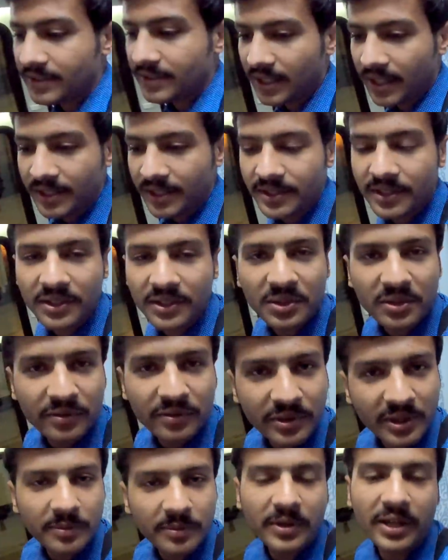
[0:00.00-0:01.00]
अच्छा इसका इंजन
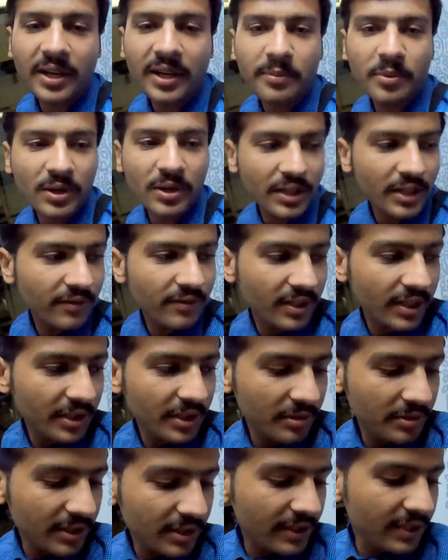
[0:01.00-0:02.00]
तो वही खैर पुराने
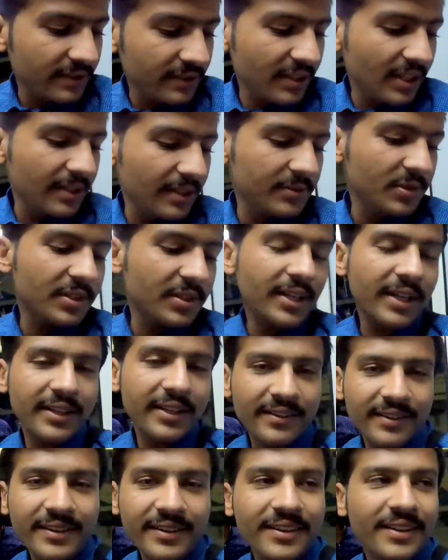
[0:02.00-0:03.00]
वाला ही होता है जैसे आम होता
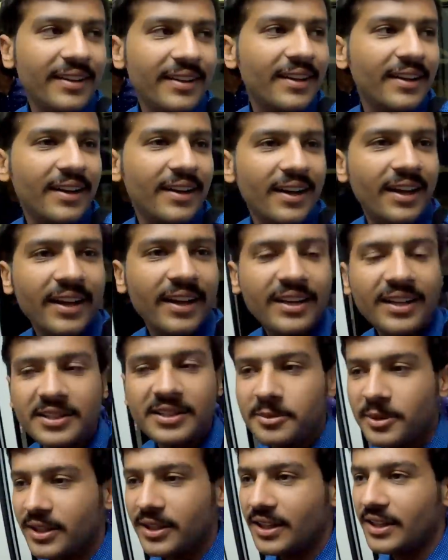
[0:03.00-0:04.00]
है इंजन
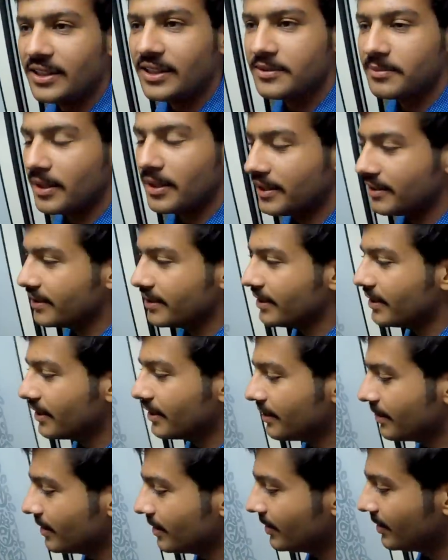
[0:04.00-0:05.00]
लेकिन इसमें ख़ास बात यह
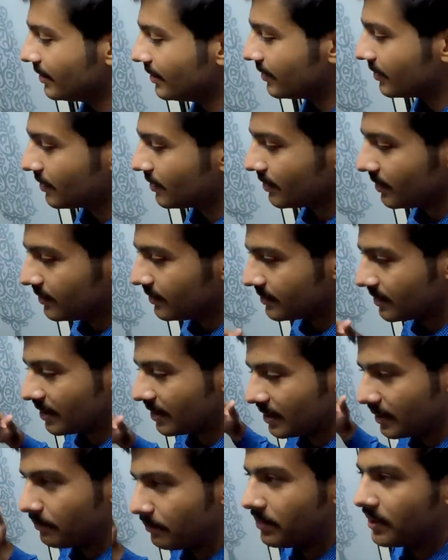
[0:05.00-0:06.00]
है कि ये
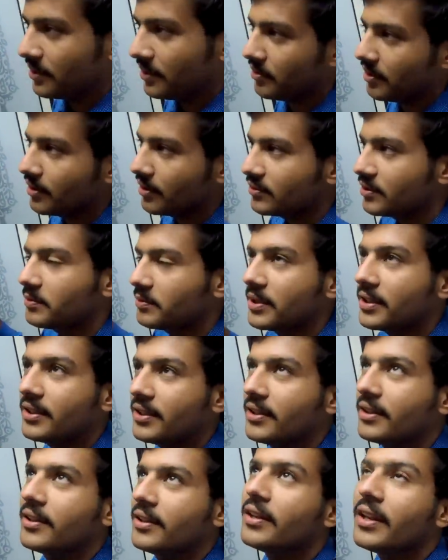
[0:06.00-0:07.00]
इसके डब्बे जो है ना वो
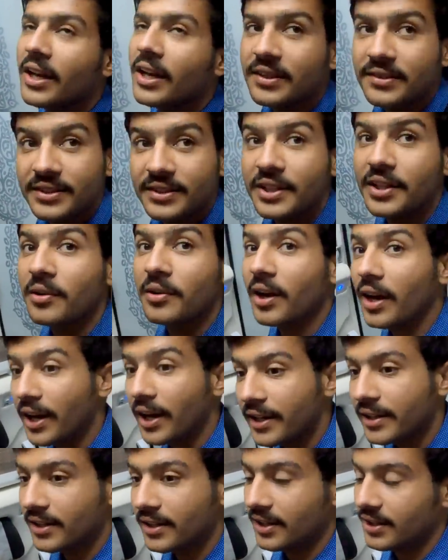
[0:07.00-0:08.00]
बड़ी लग्जरी और
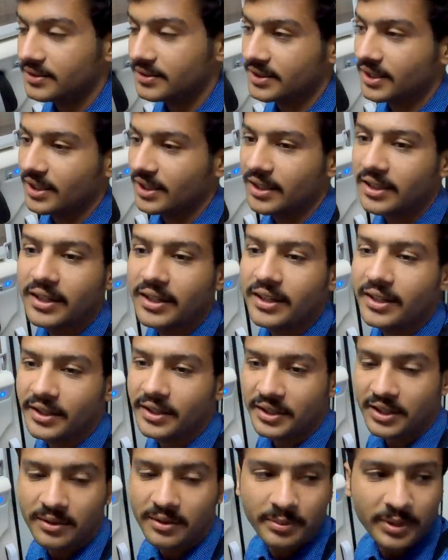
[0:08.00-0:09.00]
हाई क्लास के लगाए
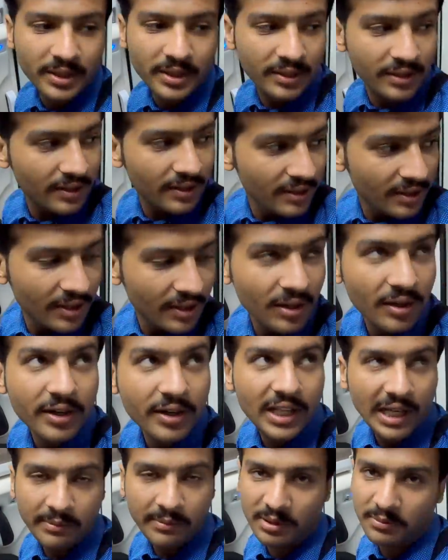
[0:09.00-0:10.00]
गए हैं यहाँ पे ना
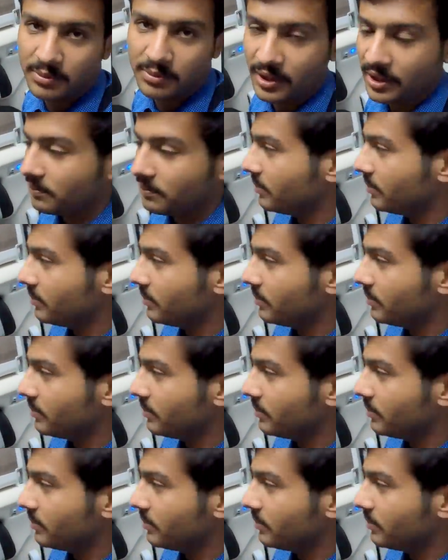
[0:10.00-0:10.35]
और कैबिन